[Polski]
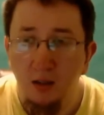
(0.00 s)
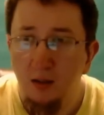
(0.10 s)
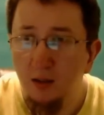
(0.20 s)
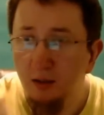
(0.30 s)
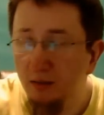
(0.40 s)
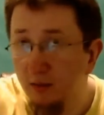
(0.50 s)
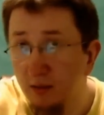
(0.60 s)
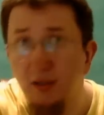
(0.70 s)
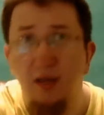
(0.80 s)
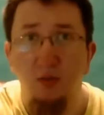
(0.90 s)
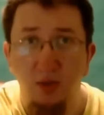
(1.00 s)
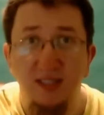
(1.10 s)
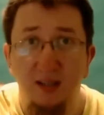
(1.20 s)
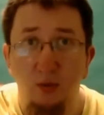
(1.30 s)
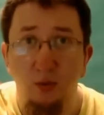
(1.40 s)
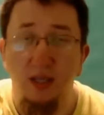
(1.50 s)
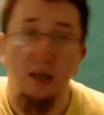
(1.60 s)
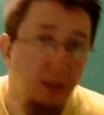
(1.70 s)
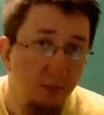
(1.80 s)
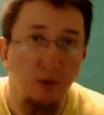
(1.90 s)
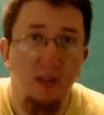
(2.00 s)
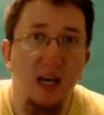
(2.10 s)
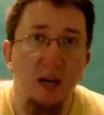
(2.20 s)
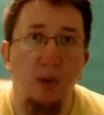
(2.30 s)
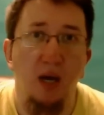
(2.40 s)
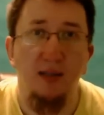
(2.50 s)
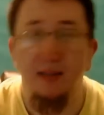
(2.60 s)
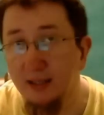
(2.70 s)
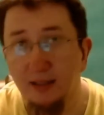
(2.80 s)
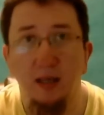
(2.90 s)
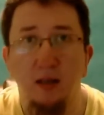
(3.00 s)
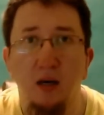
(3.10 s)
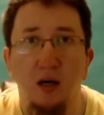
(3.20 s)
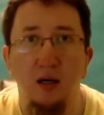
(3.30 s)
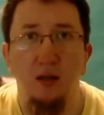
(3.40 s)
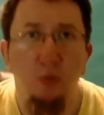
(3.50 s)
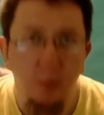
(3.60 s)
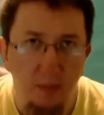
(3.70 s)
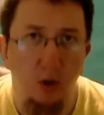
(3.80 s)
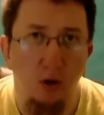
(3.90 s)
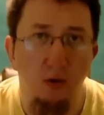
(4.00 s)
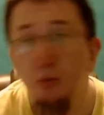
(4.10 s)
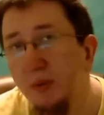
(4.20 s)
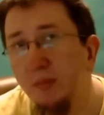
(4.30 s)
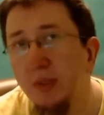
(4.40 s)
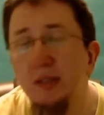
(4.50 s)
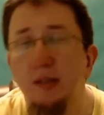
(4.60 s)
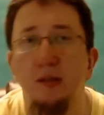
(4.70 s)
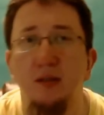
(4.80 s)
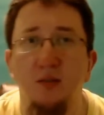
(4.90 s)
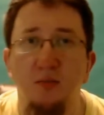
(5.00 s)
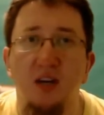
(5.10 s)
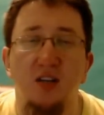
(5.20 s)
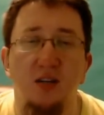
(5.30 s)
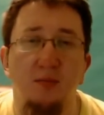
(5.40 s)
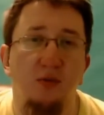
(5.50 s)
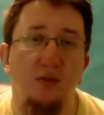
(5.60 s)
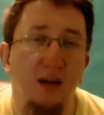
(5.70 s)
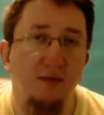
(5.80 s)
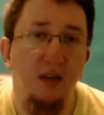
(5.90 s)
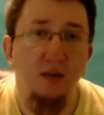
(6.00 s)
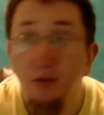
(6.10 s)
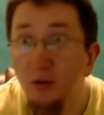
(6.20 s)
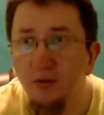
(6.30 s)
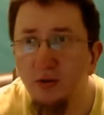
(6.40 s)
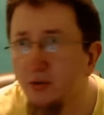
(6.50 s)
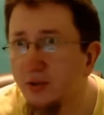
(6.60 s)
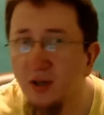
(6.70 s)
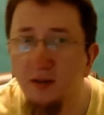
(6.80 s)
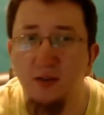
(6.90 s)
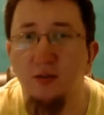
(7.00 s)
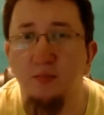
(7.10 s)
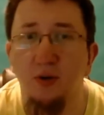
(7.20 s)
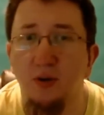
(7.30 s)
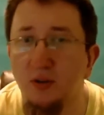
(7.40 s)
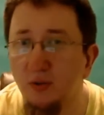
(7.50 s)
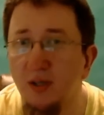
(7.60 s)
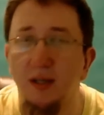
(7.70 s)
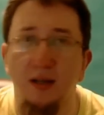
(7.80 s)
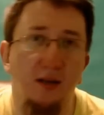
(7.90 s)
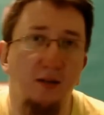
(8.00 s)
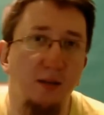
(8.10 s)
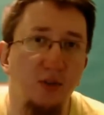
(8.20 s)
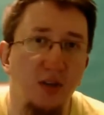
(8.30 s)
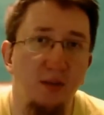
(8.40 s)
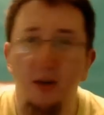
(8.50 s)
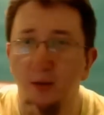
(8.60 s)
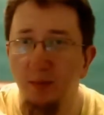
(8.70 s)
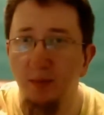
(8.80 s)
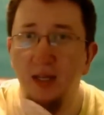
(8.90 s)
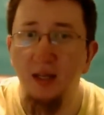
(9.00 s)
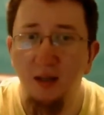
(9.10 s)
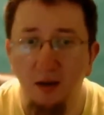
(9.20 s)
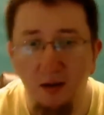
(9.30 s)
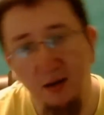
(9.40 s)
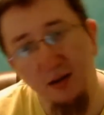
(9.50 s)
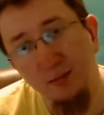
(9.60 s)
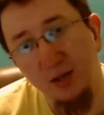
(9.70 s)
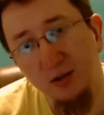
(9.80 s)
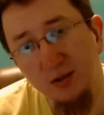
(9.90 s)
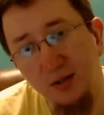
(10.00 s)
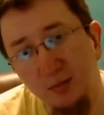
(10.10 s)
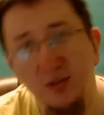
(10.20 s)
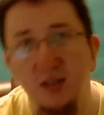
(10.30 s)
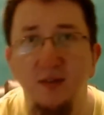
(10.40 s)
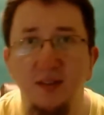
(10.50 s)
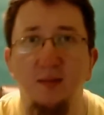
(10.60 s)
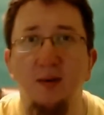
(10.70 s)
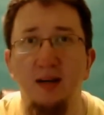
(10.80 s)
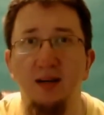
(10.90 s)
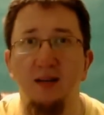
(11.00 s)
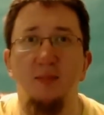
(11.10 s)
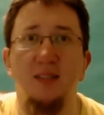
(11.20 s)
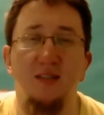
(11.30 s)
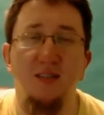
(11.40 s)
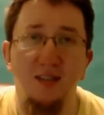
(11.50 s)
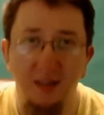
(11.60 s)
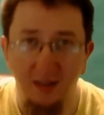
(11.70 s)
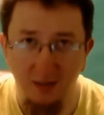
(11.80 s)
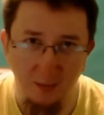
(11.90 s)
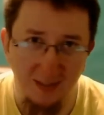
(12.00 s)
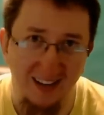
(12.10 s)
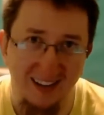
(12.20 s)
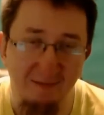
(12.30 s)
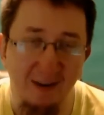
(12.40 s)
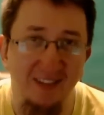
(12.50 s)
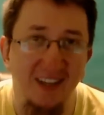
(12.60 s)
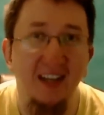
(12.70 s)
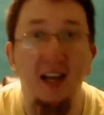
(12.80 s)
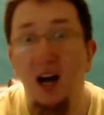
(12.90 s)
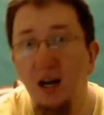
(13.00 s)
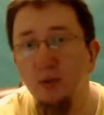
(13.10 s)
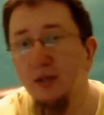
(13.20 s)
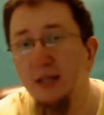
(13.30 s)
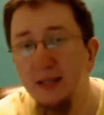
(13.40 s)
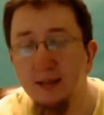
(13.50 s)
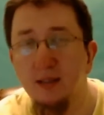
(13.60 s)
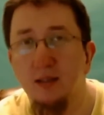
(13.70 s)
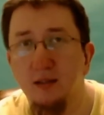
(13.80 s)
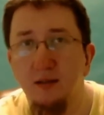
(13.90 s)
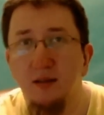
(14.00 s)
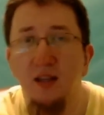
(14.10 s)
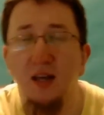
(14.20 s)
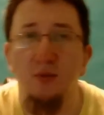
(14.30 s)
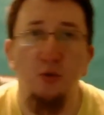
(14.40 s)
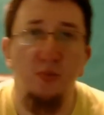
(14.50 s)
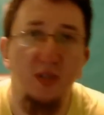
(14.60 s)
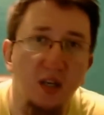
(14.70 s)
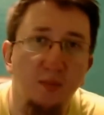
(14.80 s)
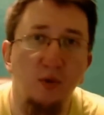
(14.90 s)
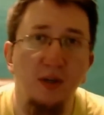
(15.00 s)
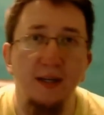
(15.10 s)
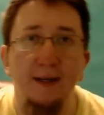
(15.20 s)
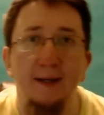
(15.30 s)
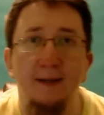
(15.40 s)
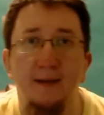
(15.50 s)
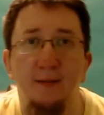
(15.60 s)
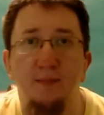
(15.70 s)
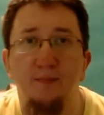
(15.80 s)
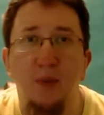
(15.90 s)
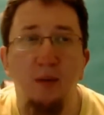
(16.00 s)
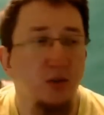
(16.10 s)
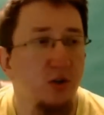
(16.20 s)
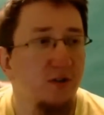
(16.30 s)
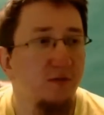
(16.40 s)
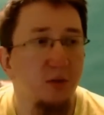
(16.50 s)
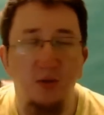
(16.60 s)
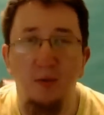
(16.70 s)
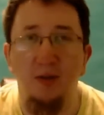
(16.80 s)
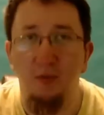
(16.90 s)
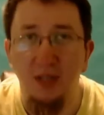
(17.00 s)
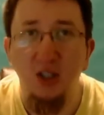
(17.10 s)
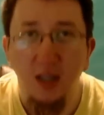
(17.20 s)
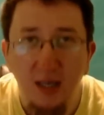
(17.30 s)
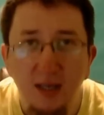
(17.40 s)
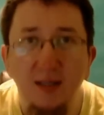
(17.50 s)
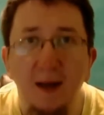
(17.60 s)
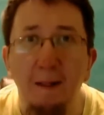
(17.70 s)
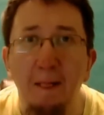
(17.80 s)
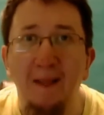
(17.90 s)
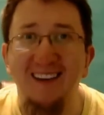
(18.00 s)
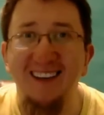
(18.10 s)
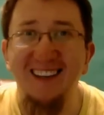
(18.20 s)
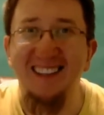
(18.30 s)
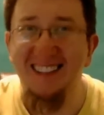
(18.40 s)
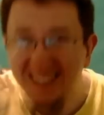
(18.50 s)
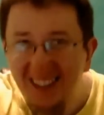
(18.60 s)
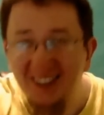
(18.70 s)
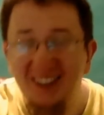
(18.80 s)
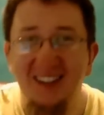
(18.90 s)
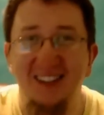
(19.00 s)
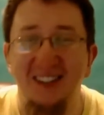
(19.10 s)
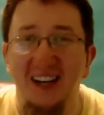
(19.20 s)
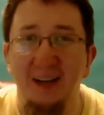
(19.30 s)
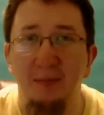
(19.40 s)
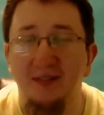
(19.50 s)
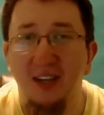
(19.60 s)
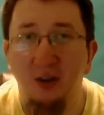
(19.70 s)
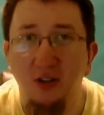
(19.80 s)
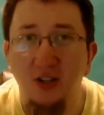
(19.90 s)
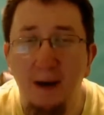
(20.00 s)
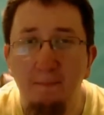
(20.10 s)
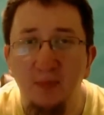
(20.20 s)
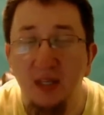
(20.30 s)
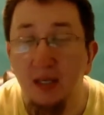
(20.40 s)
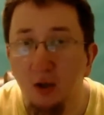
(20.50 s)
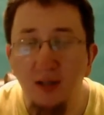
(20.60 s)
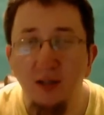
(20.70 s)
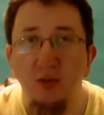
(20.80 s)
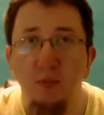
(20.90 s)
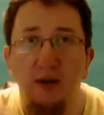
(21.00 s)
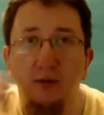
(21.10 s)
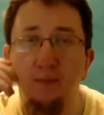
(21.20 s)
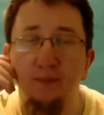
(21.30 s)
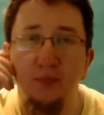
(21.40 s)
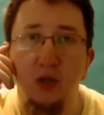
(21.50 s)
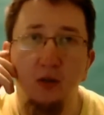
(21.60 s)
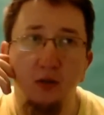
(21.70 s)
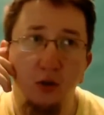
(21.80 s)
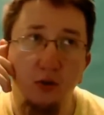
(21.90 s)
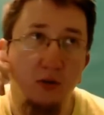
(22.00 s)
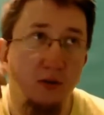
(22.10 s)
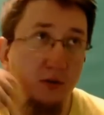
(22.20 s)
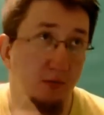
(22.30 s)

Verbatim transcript: i interesuje nas gatunek, na przykład RPG, strategia, lubimy to, lubimy, jesteśmy graczem od dawna, no i o coś ciekawego pokazuje i dlatego tam idziemy. Robimy kliki, oglądamy gościa, a później stwierdzamy, a beznadziejny i lecimy dalej, prawda? Albo yy, klikamy subskrybuj, yy, mam nadzieję, że w moim przypadku też tak jest i oglądacie dalej, prawda, gościa. Kolejną sprawą, yy, no to